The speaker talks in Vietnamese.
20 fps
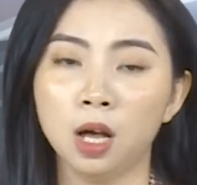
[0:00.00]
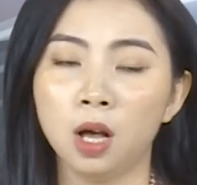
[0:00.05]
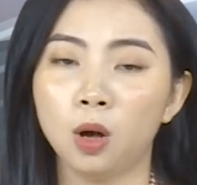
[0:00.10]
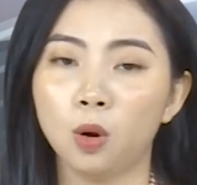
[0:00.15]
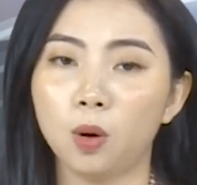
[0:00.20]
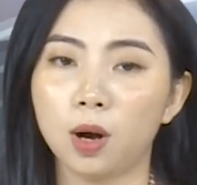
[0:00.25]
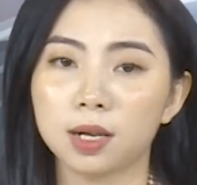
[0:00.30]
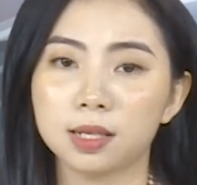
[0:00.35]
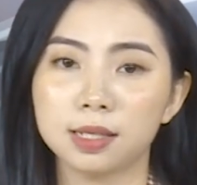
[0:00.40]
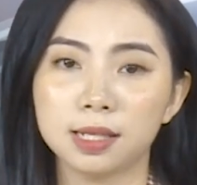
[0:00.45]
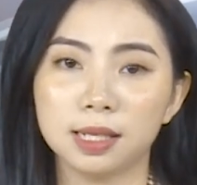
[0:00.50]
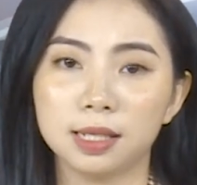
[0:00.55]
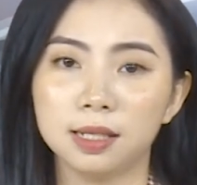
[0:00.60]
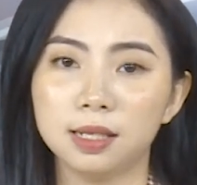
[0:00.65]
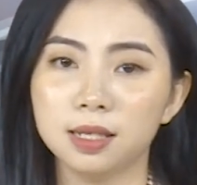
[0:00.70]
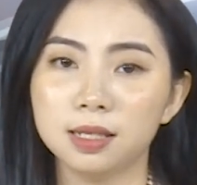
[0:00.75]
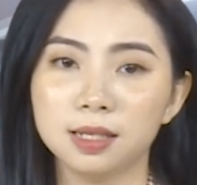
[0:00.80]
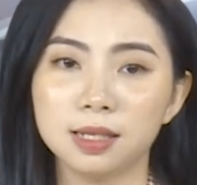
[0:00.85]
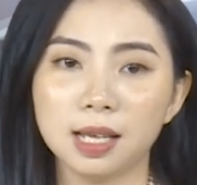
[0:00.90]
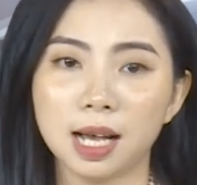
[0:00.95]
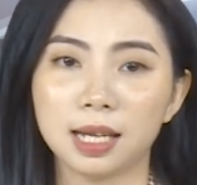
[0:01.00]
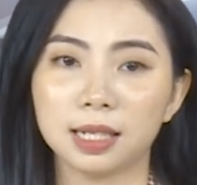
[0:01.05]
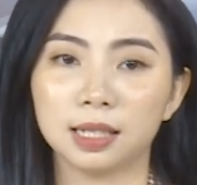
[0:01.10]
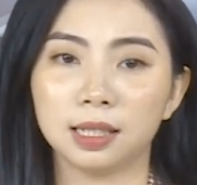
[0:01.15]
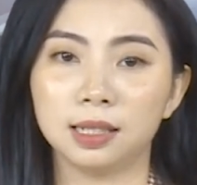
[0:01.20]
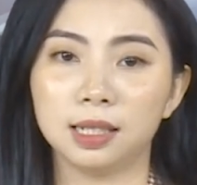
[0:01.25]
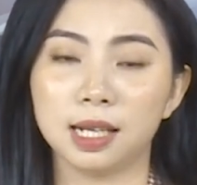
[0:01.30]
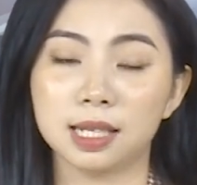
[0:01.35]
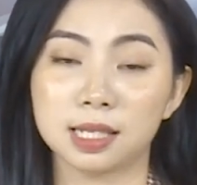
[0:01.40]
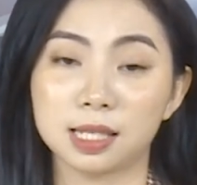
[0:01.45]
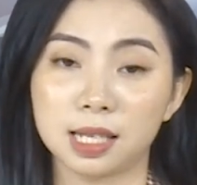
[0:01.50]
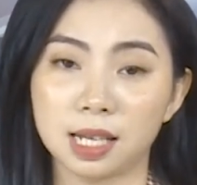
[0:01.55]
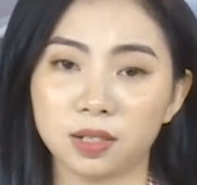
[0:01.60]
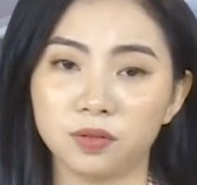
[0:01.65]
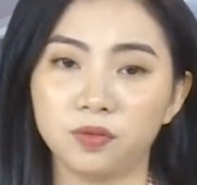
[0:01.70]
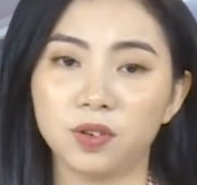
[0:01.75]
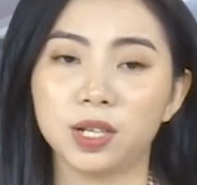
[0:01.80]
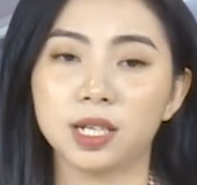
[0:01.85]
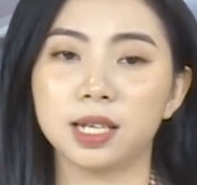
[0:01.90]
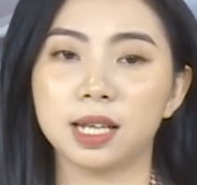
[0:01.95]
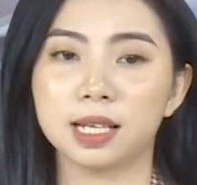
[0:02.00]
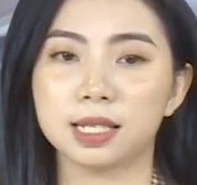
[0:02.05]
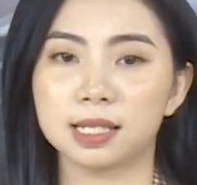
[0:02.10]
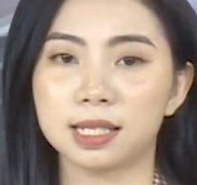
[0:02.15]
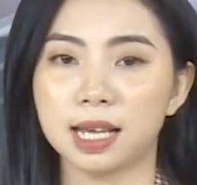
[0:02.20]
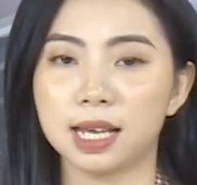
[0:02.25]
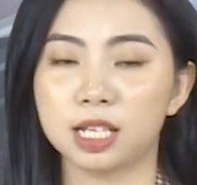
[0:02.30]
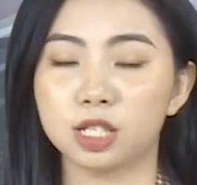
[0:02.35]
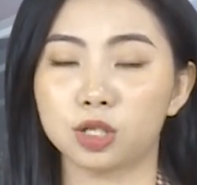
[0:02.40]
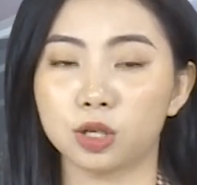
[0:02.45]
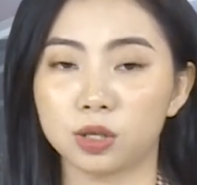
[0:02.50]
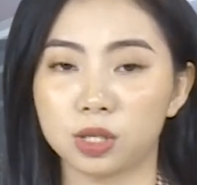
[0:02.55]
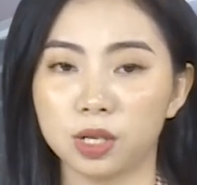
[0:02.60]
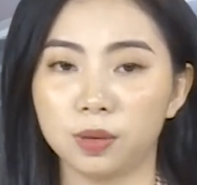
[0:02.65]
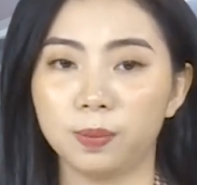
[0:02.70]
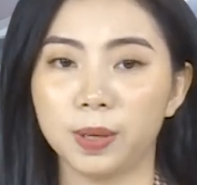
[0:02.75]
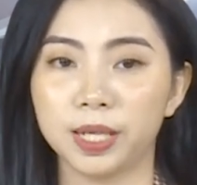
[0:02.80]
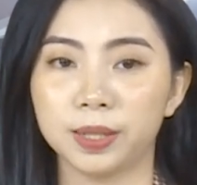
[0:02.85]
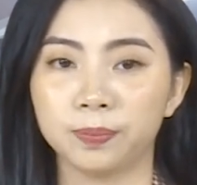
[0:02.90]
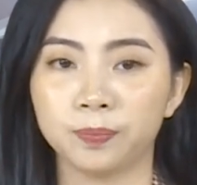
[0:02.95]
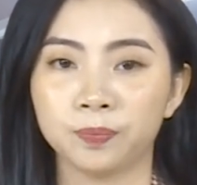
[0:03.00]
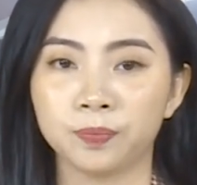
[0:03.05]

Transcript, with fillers: hoặc chỉ đơn giản là dành phần để xe cho riêng mình.